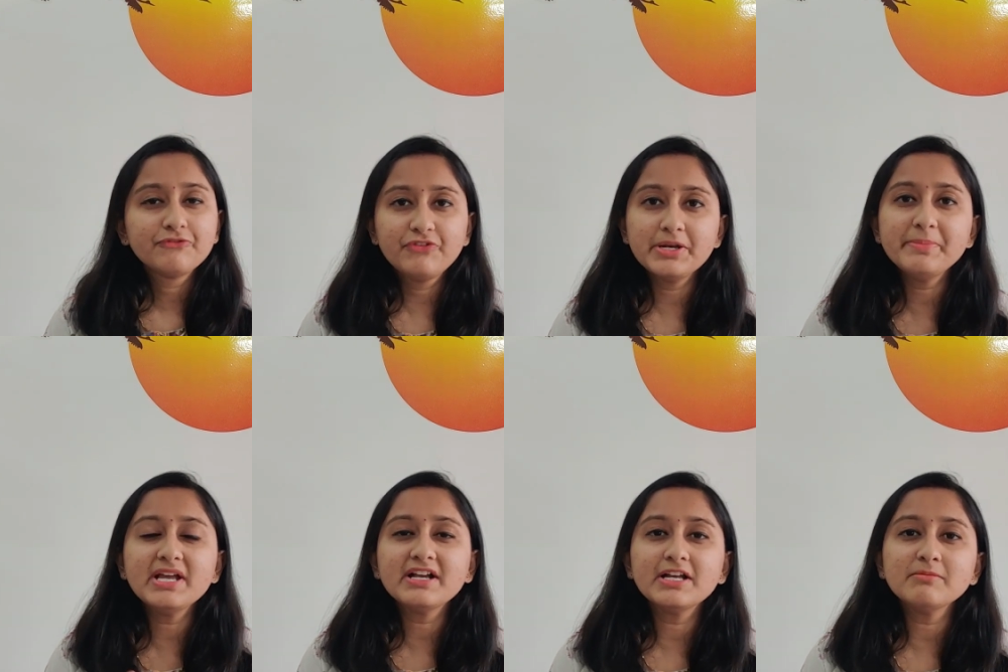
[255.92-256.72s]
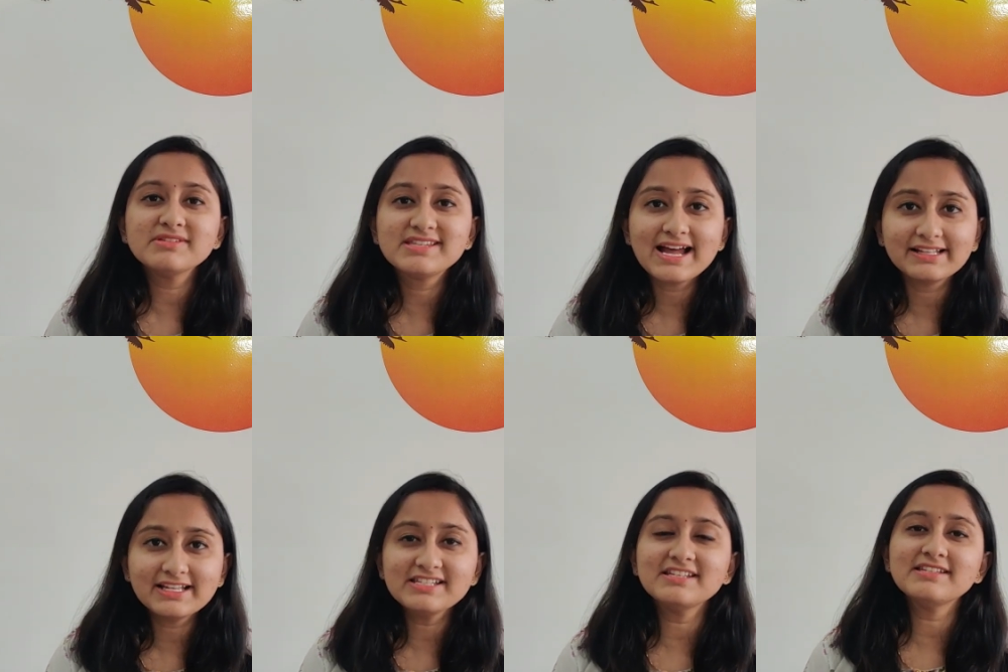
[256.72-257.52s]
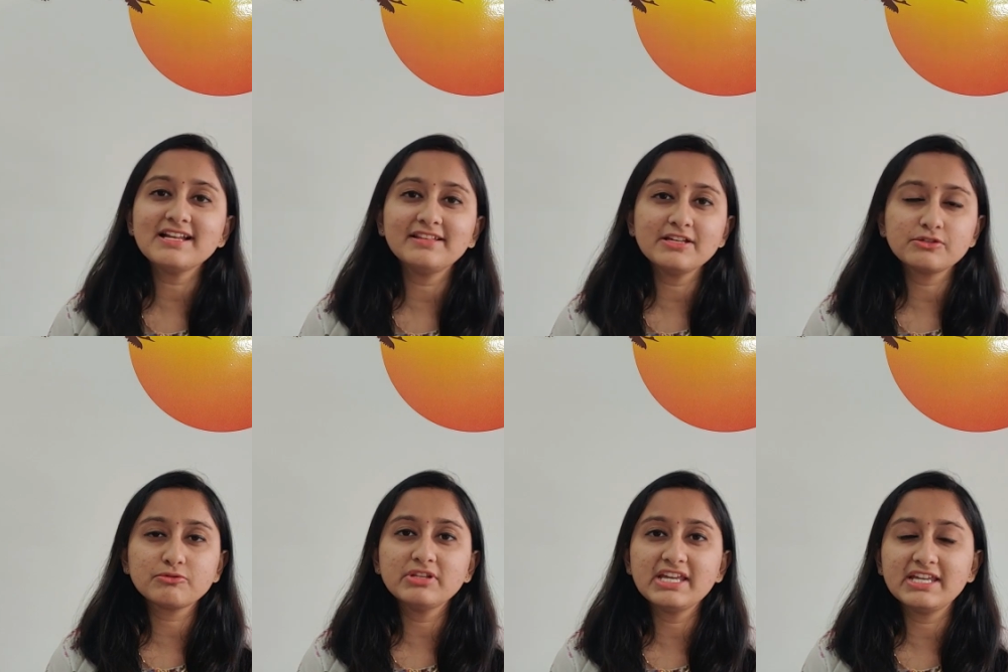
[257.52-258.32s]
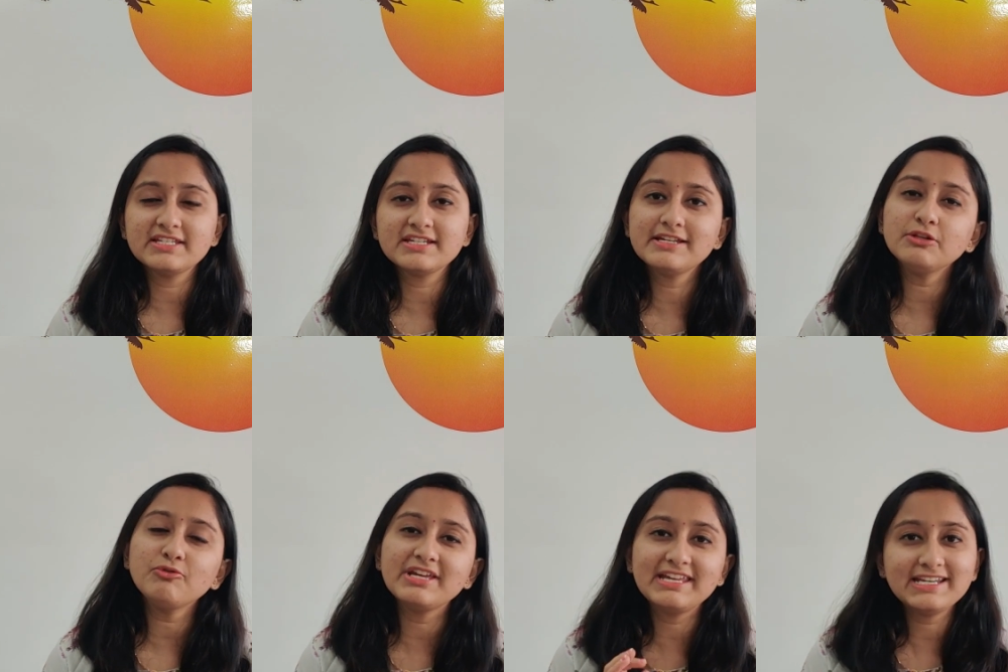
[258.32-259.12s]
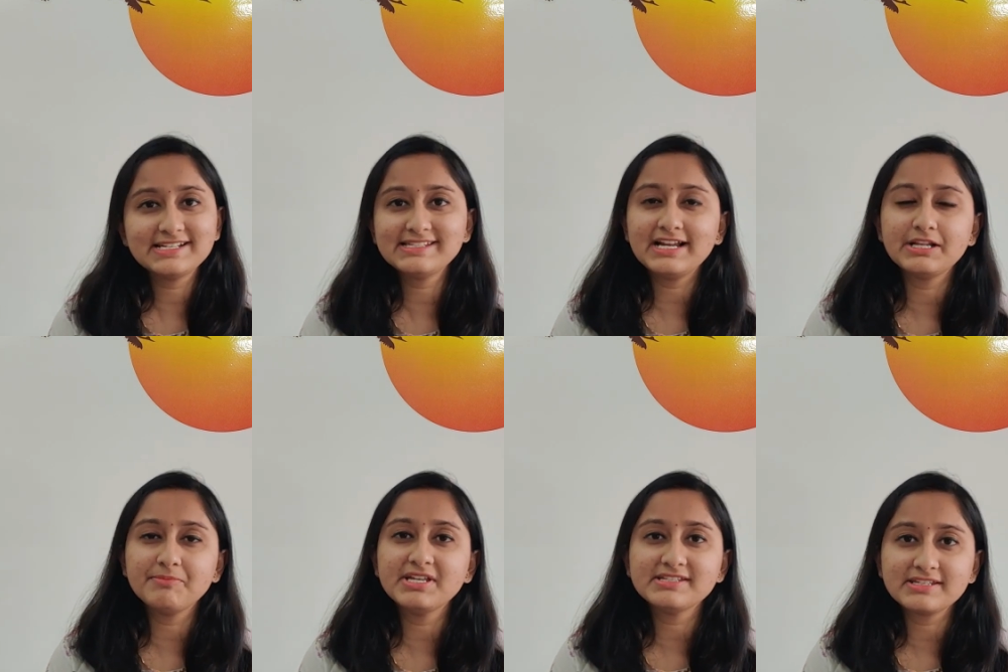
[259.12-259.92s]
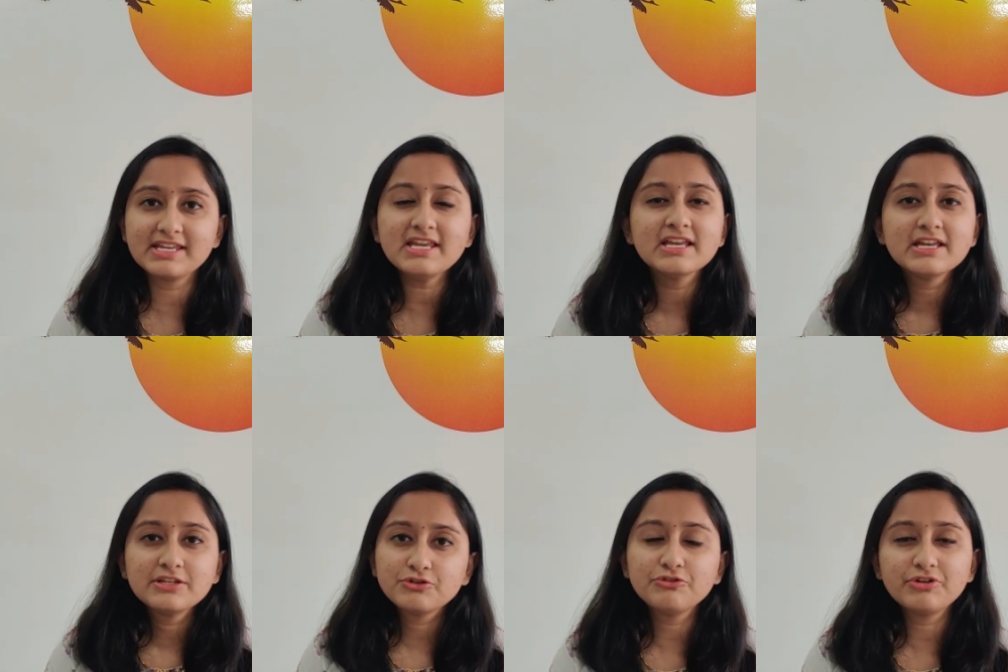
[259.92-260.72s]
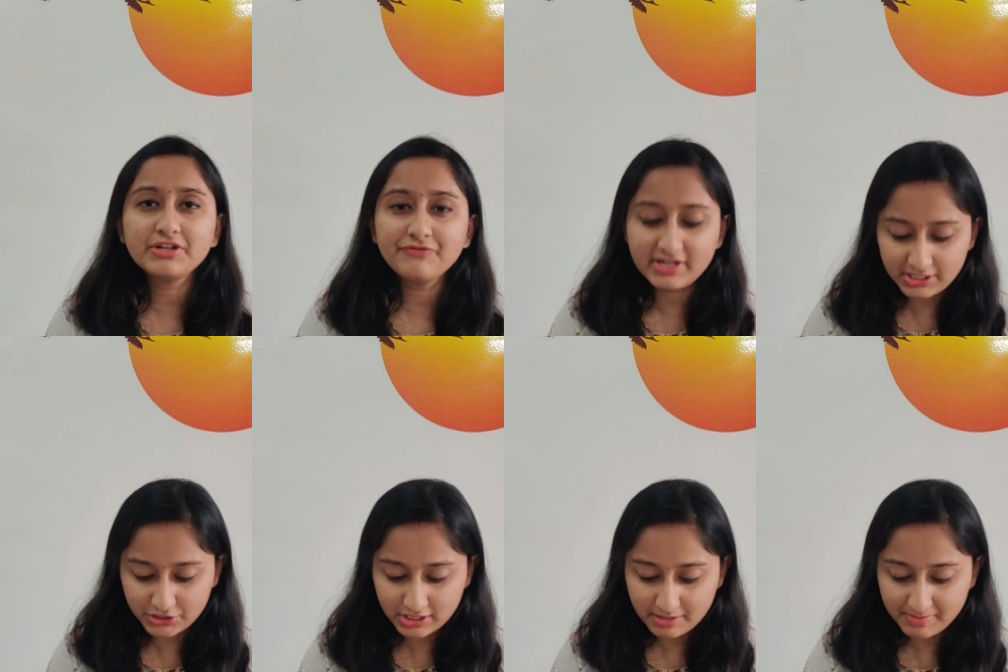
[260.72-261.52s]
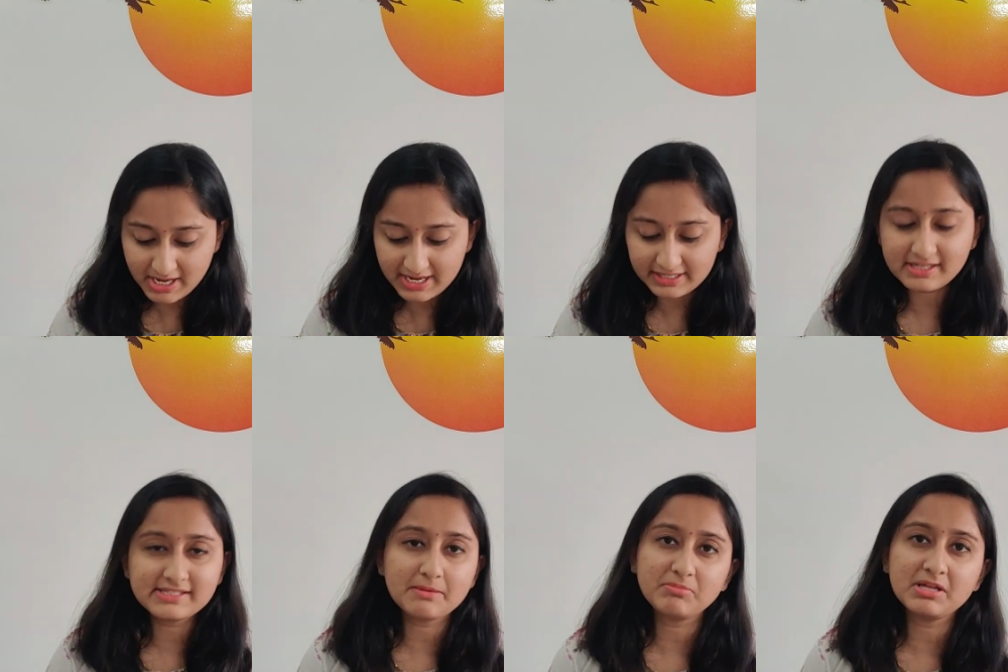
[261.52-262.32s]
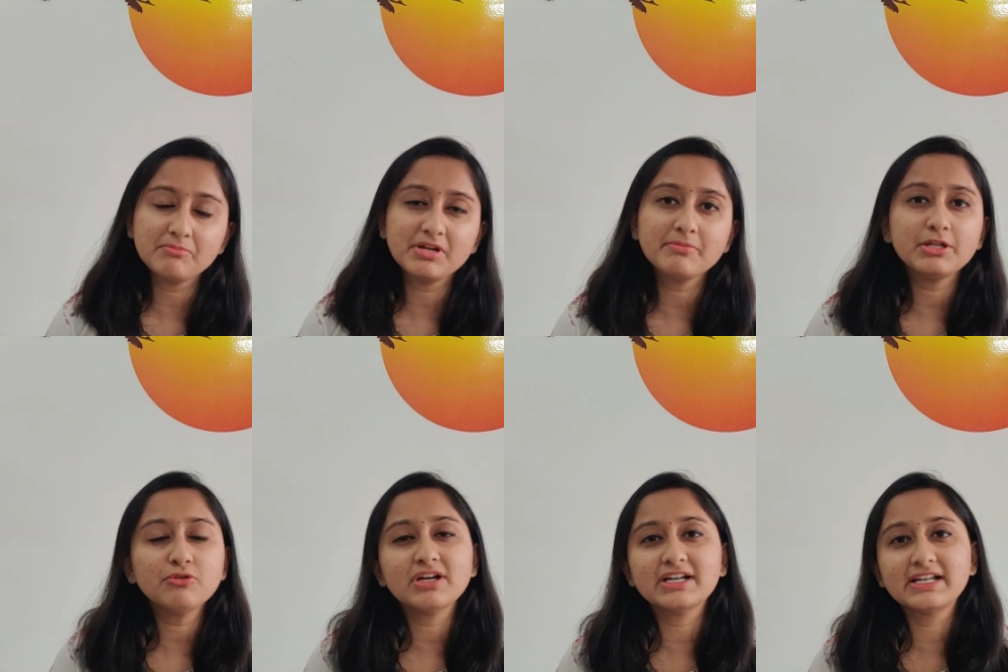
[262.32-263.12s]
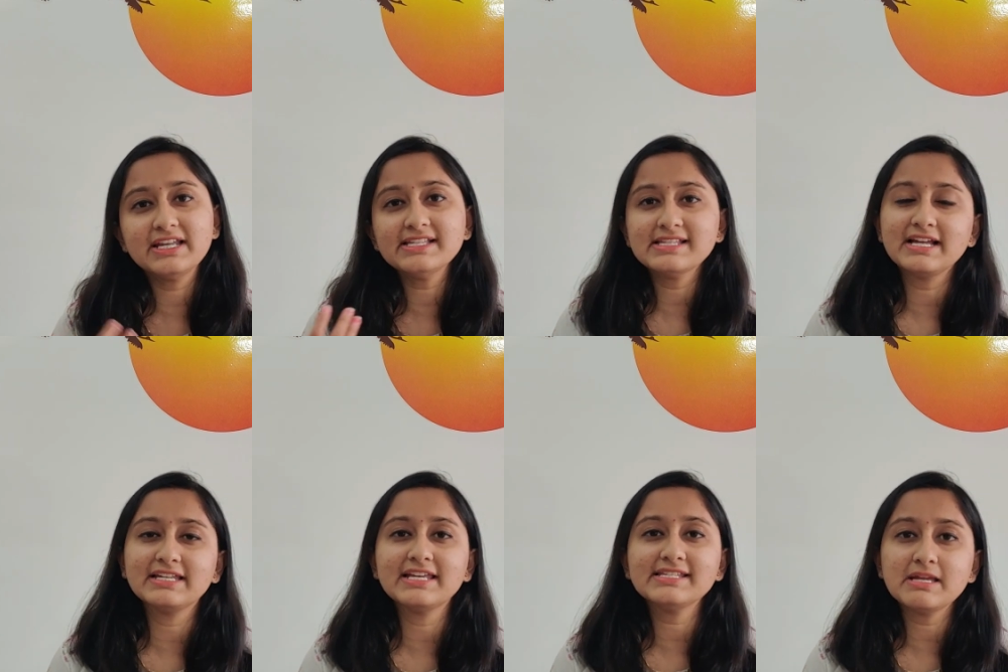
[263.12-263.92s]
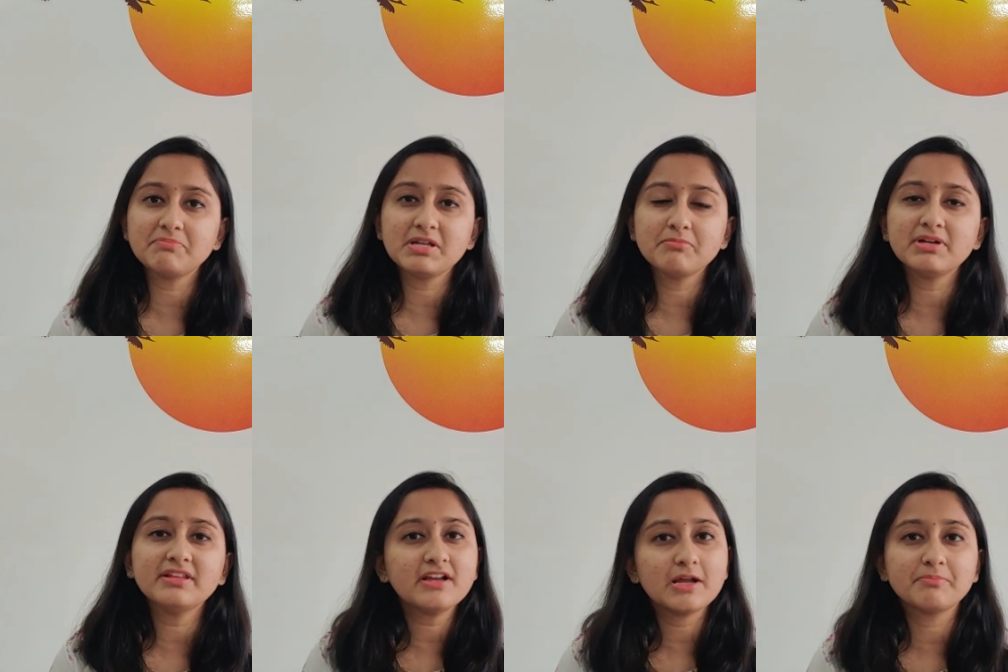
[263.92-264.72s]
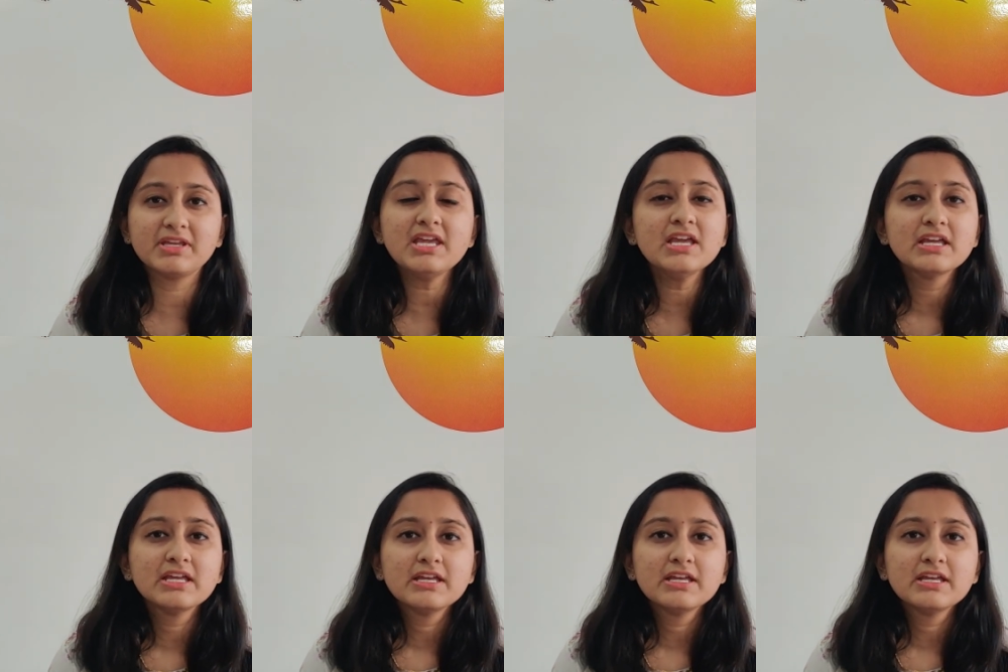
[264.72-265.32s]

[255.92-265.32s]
फिर भी अगर हम ज़्यादा से ज़्यादा इसको लेके चले तो एक साल में इसकी जो नोटिफिकेशन अभी आया था सितंबर में तो अगले साल के सितंबर तक आपकी